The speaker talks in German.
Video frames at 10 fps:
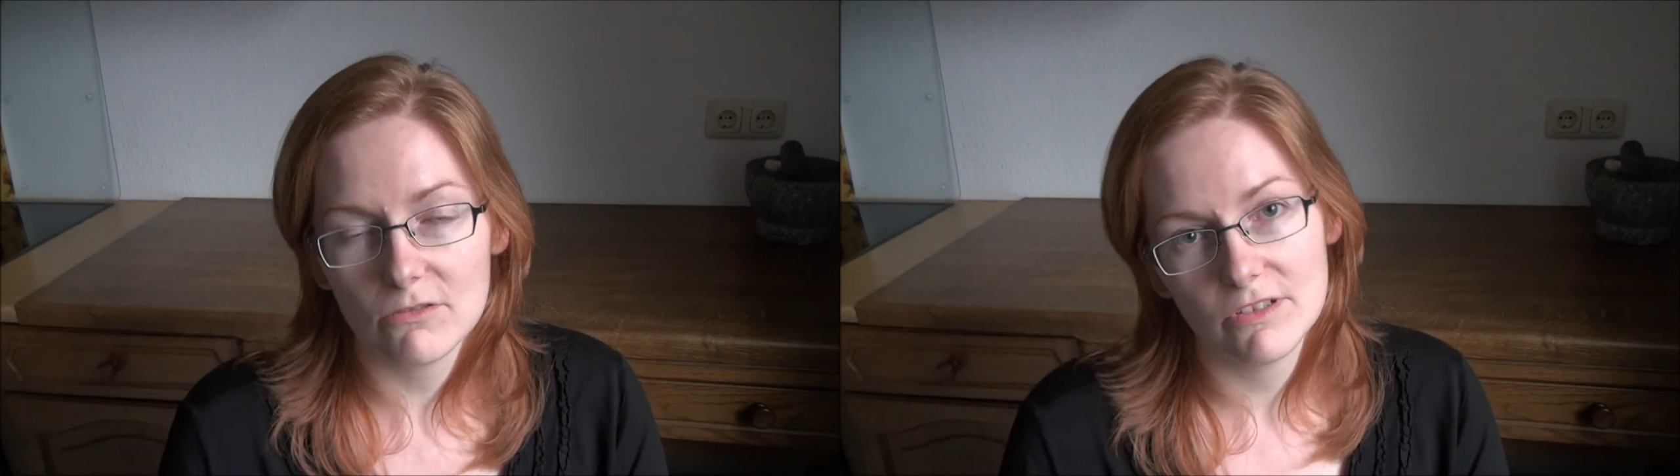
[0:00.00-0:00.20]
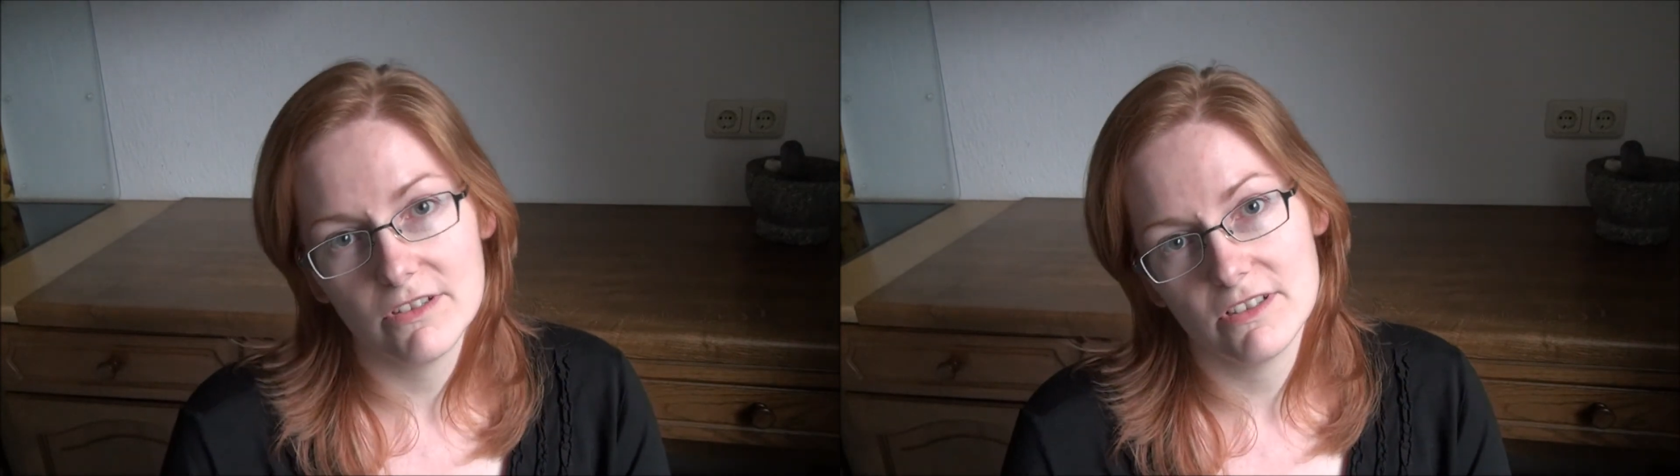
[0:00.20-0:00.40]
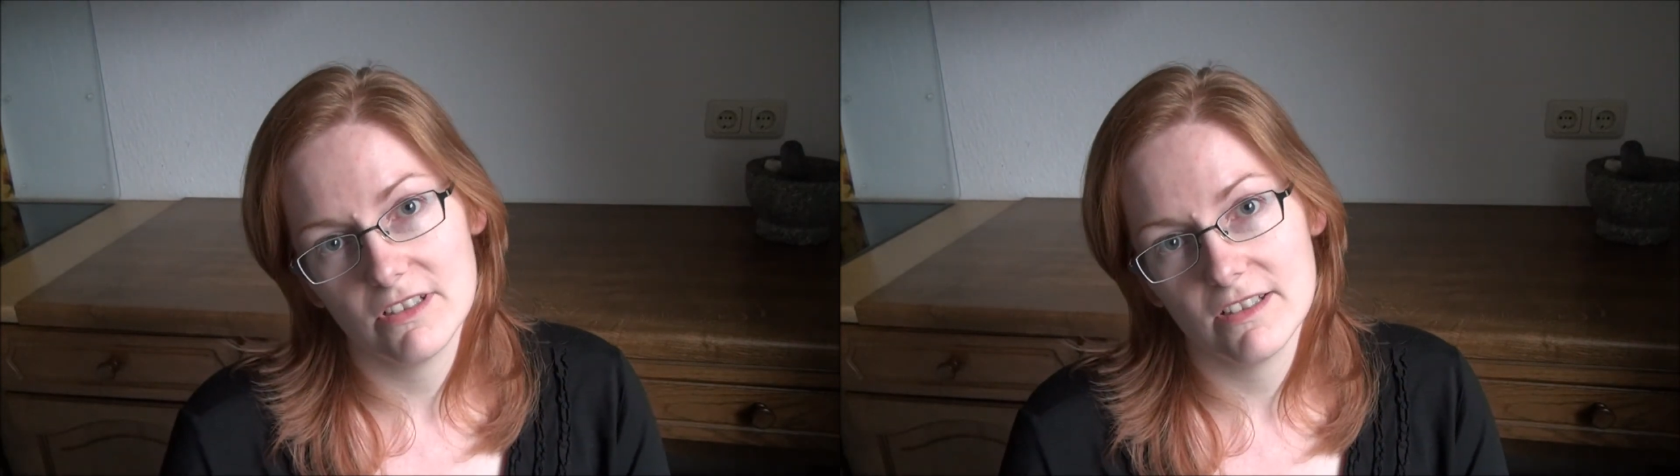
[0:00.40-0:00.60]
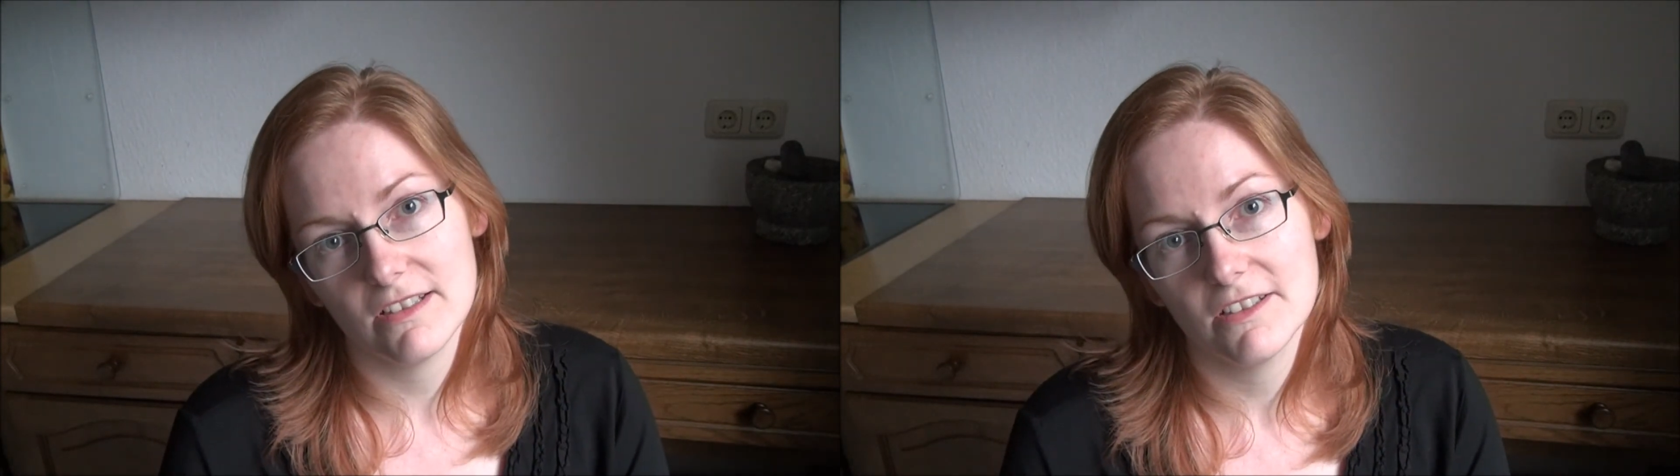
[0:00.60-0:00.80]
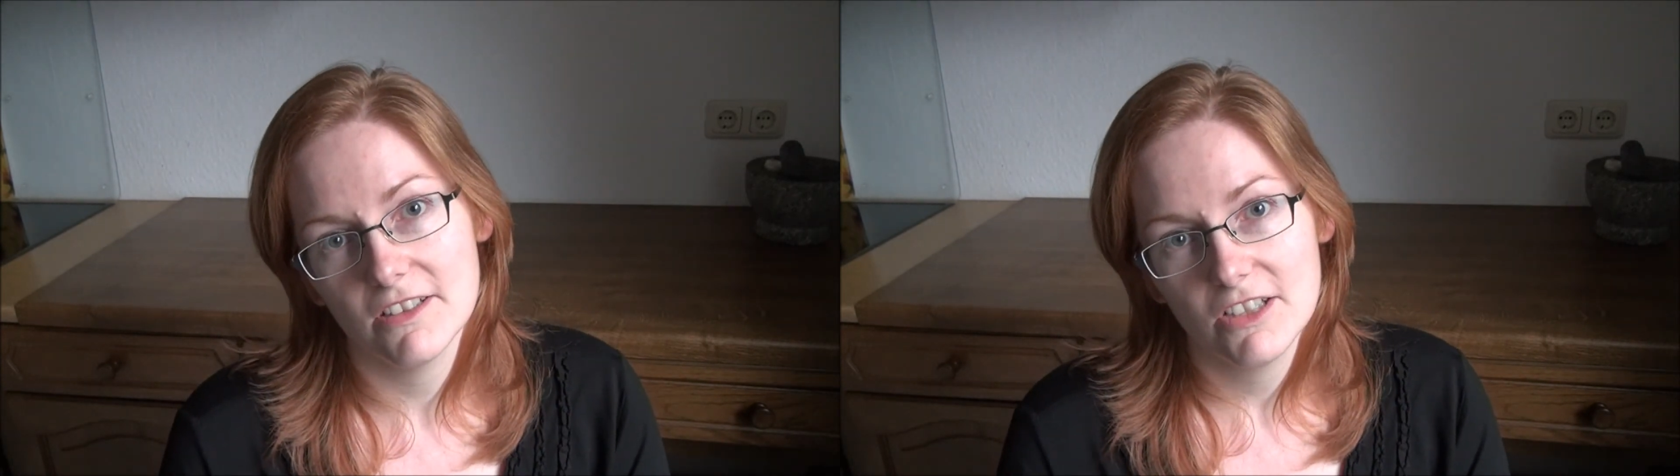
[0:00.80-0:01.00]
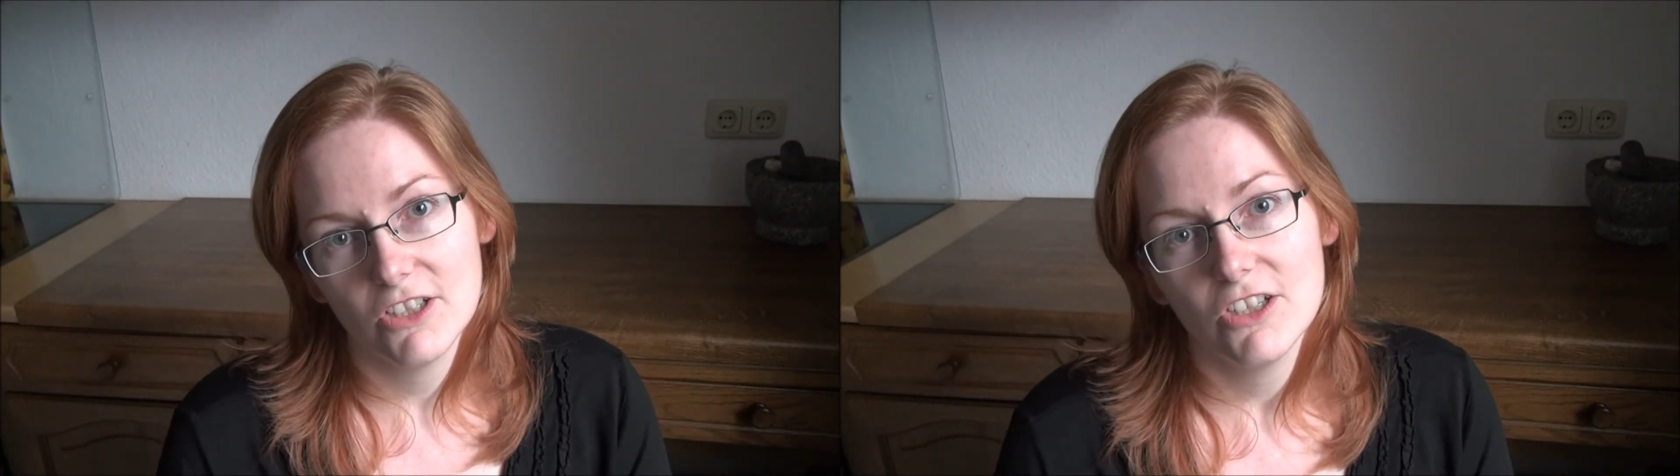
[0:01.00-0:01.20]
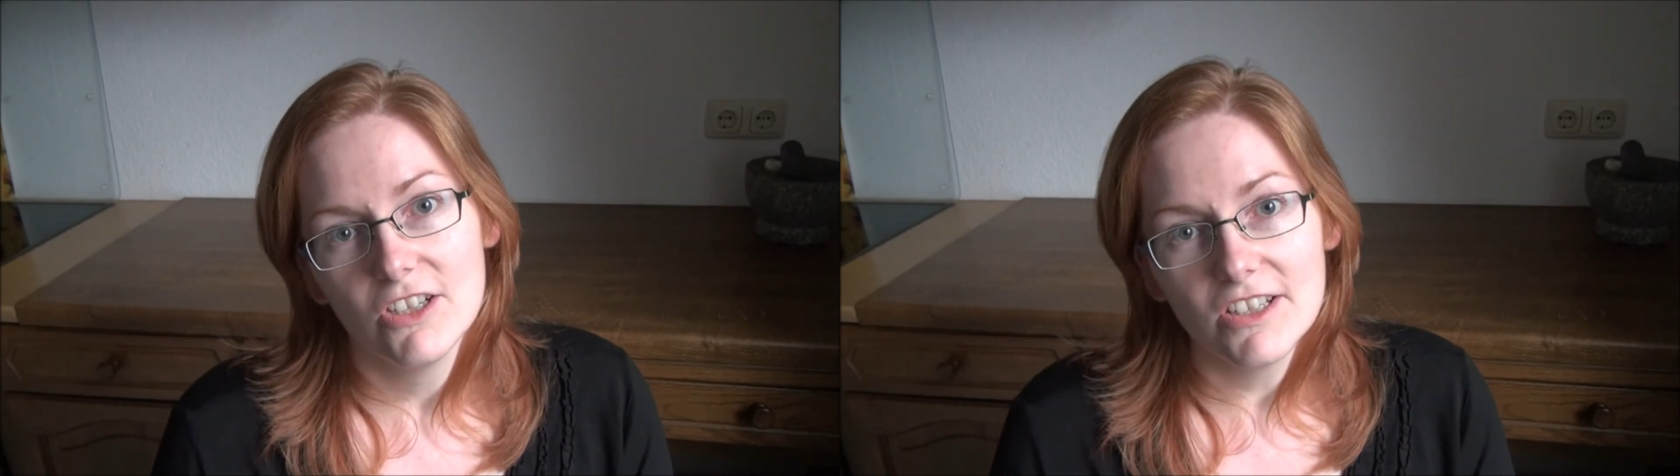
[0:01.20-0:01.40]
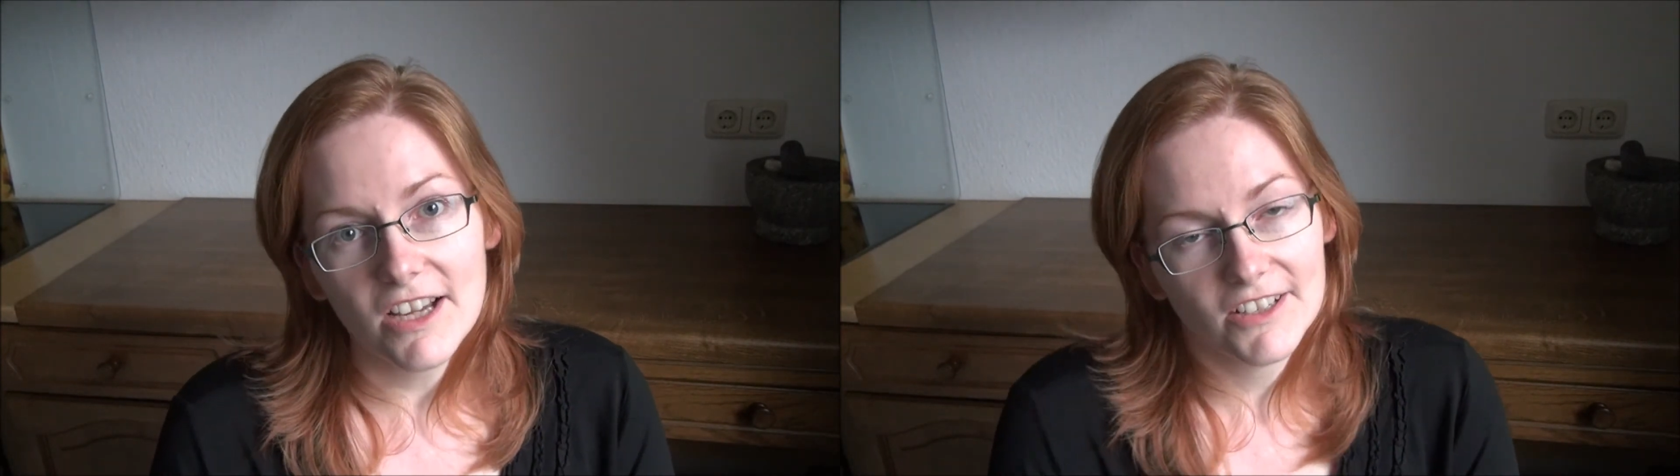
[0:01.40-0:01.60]
Und äh,
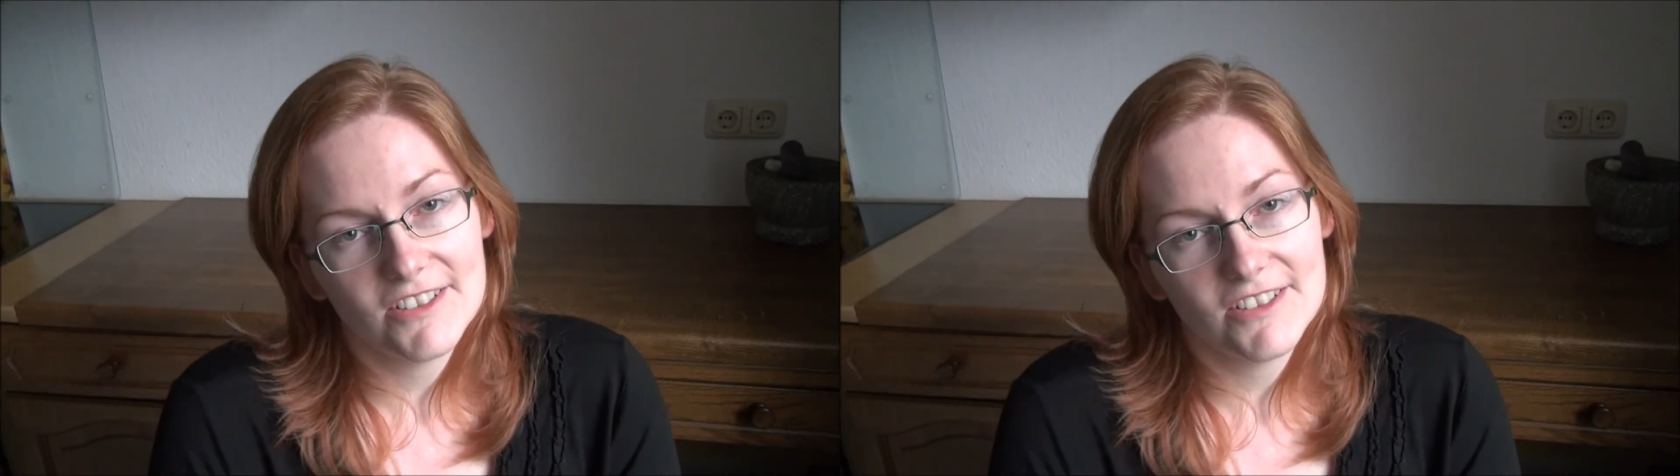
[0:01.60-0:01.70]
ja,